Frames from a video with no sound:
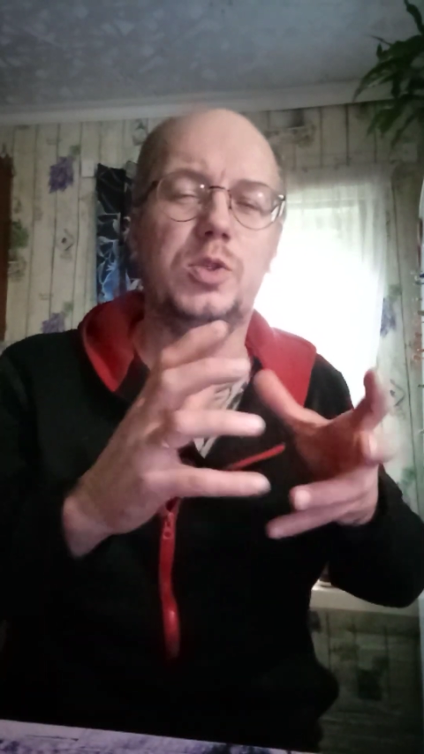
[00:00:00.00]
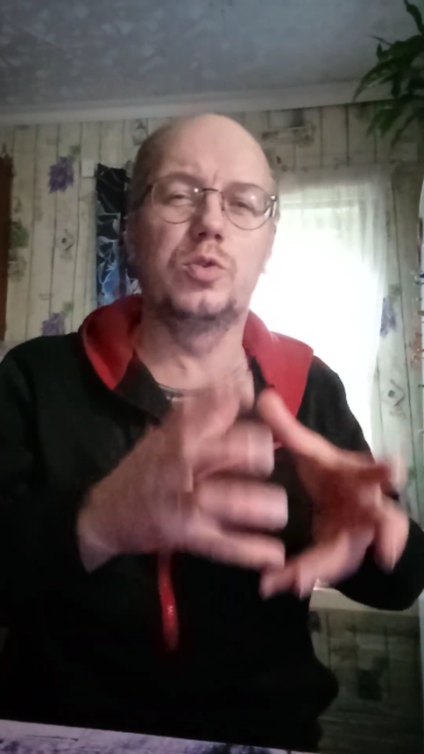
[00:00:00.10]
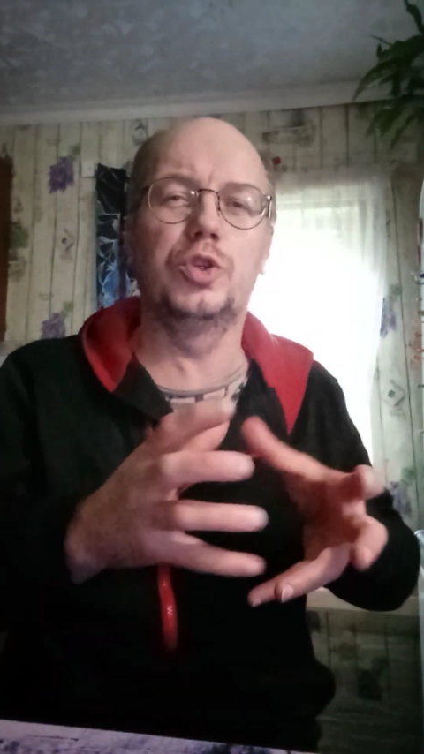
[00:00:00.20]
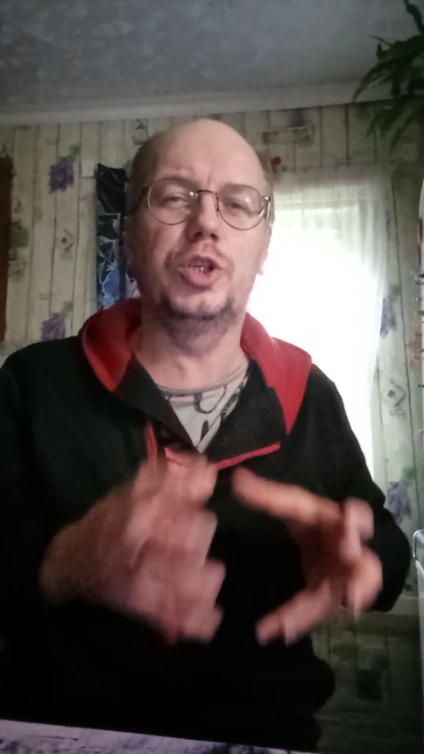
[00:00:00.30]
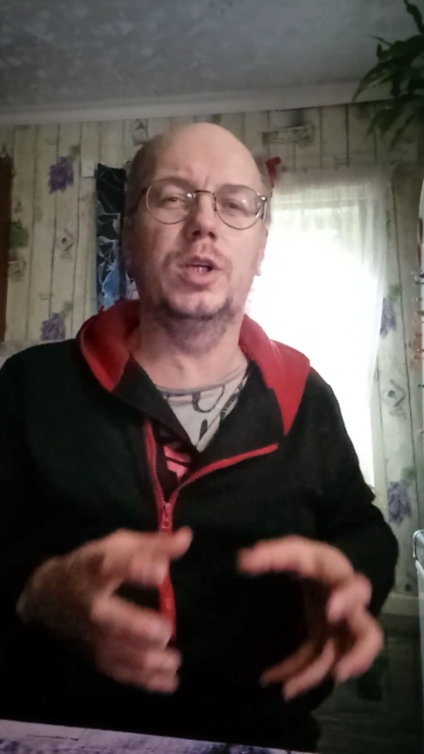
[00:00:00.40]

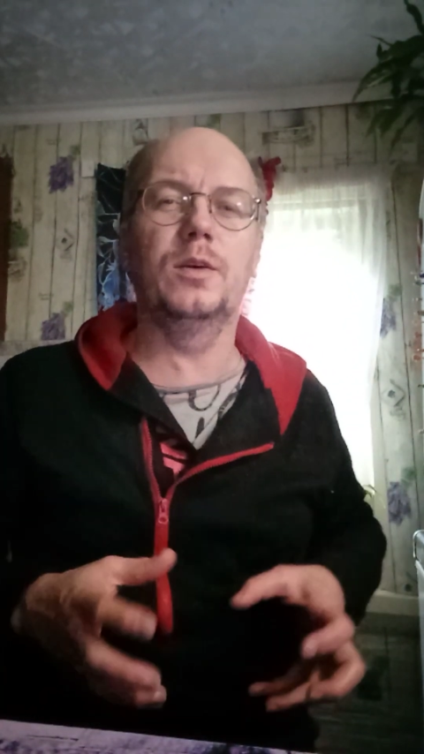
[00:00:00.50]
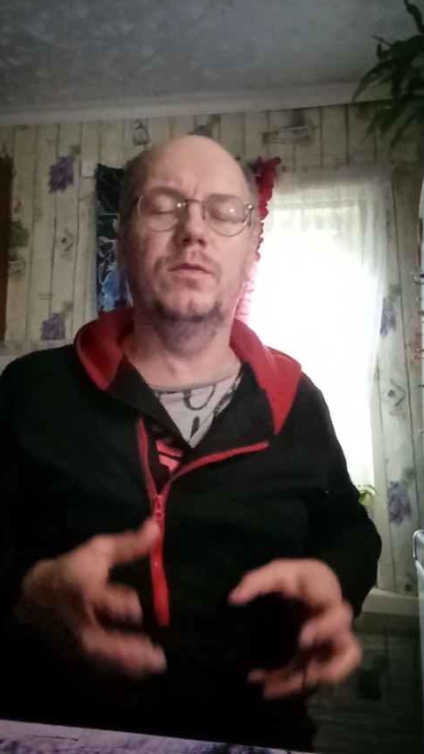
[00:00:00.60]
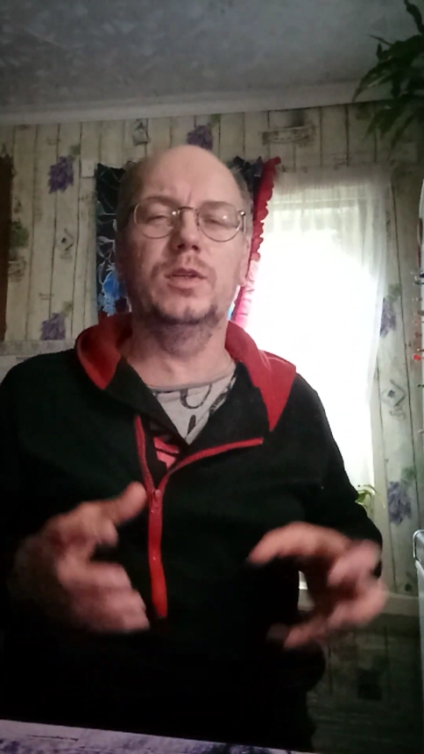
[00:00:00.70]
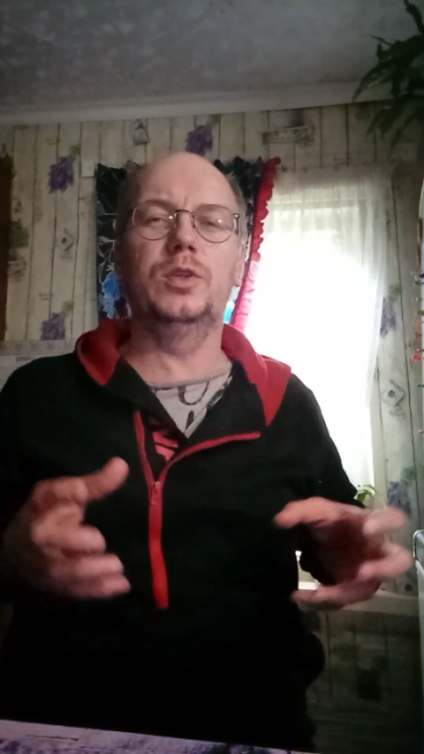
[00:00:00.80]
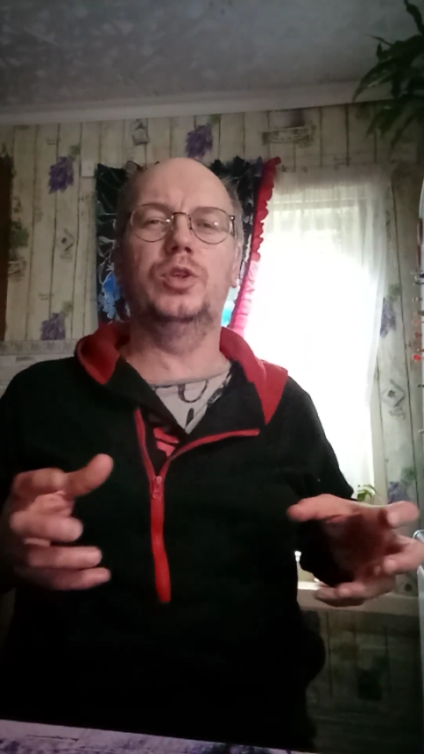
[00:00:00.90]
источником
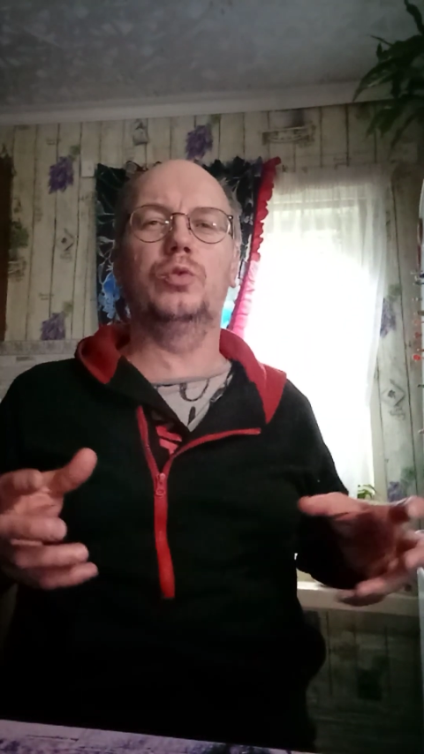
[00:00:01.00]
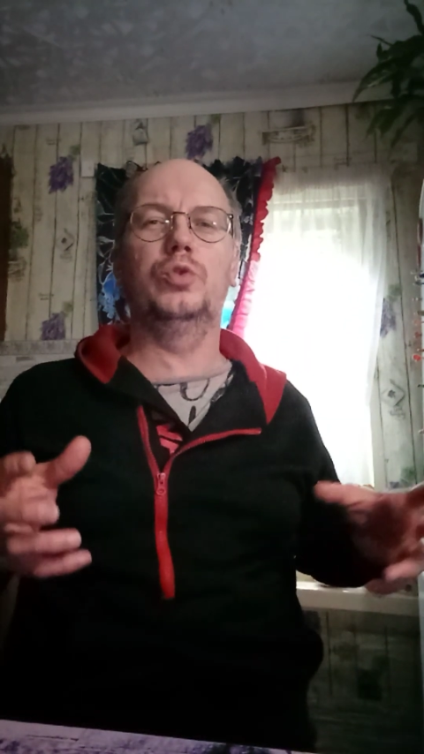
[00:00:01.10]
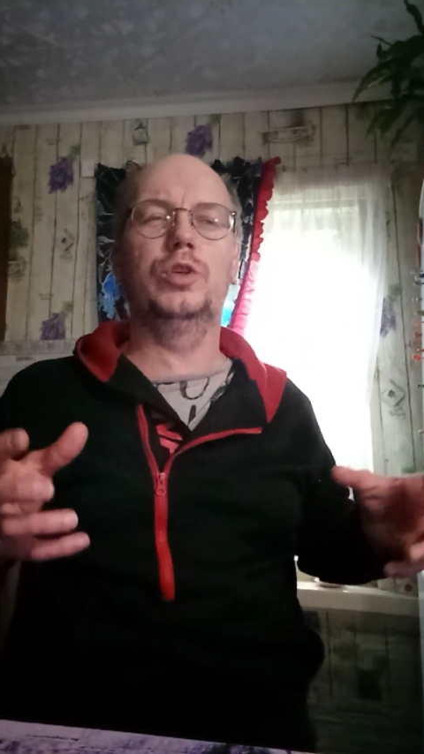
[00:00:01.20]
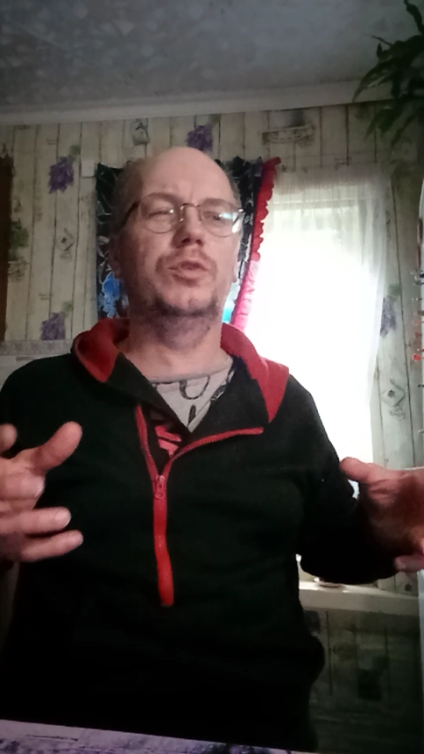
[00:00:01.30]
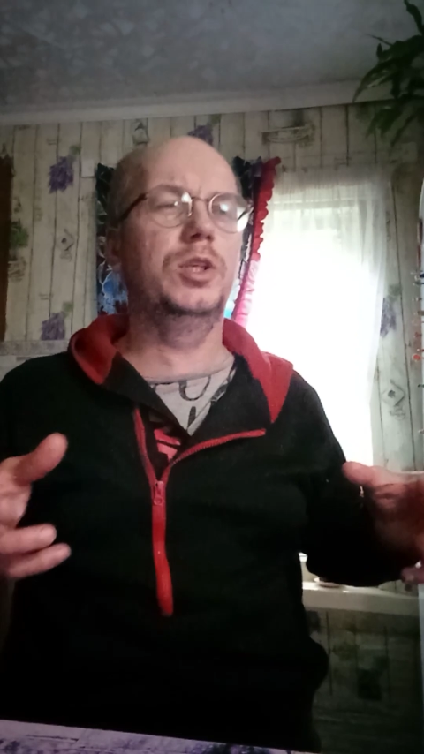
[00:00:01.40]
воды,
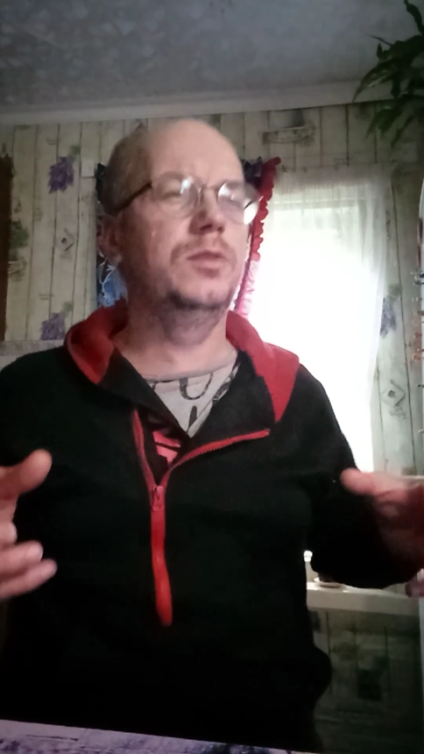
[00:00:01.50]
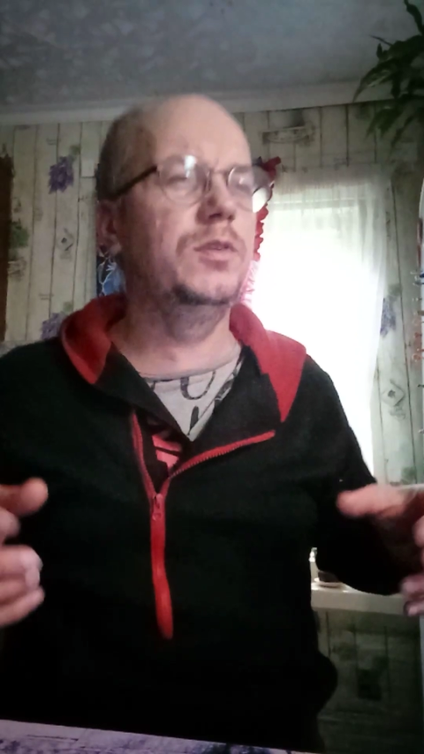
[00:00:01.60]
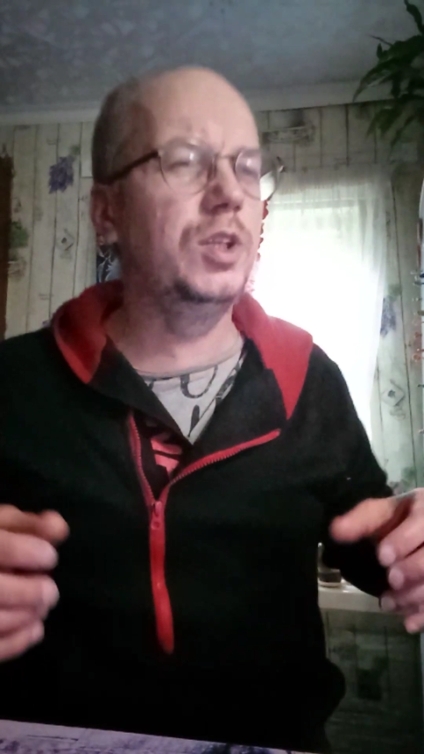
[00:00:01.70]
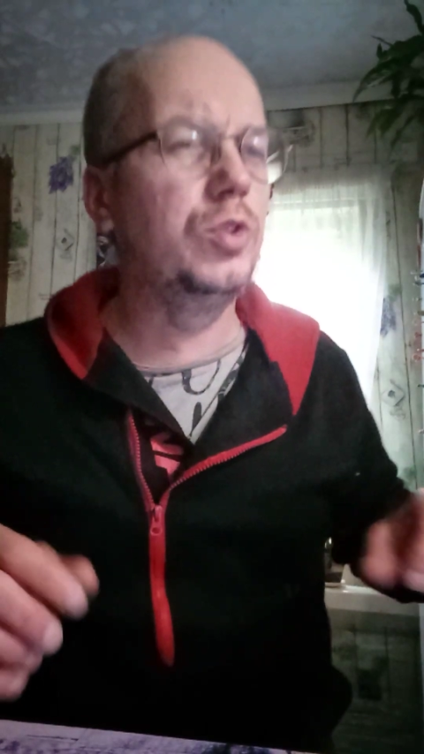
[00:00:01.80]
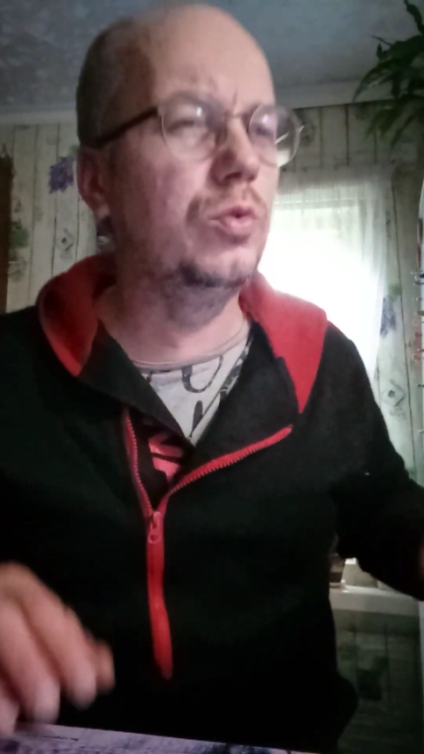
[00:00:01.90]
текущей в жизнь
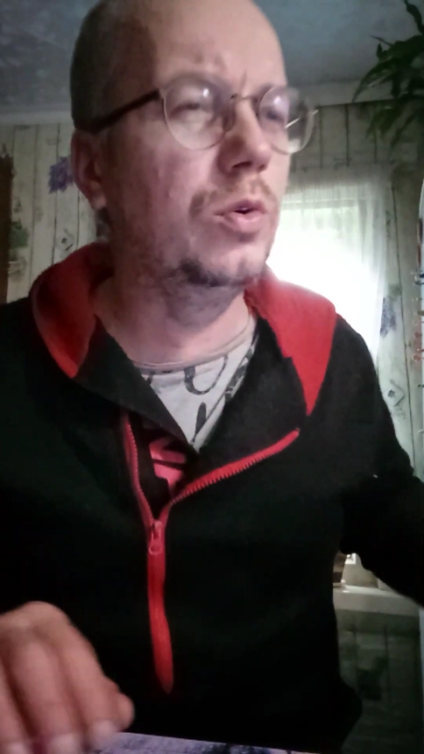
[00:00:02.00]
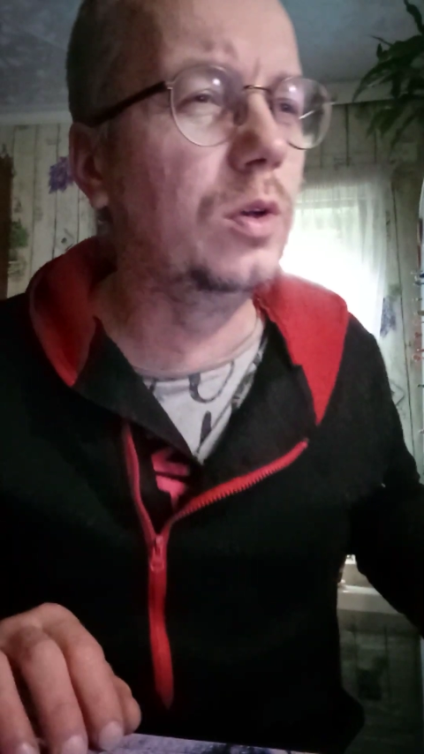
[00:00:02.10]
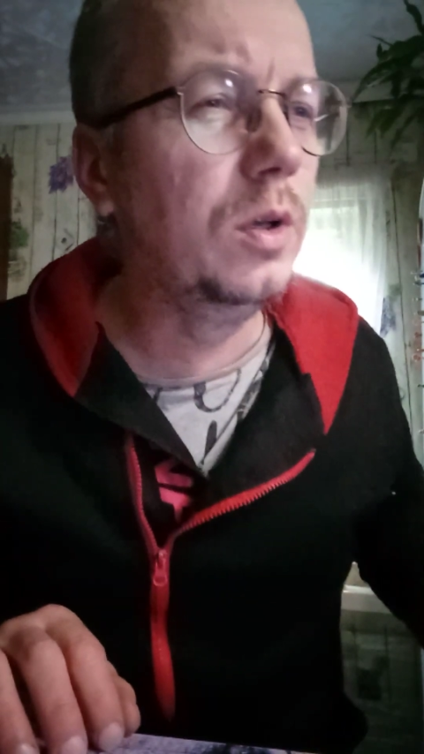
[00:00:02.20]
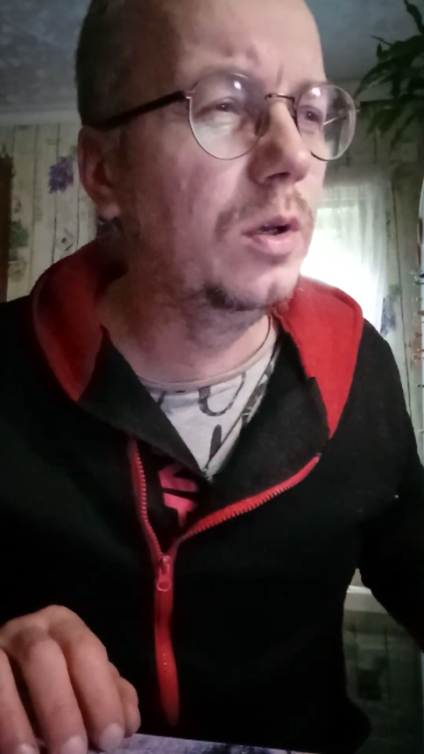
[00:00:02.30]
вечную.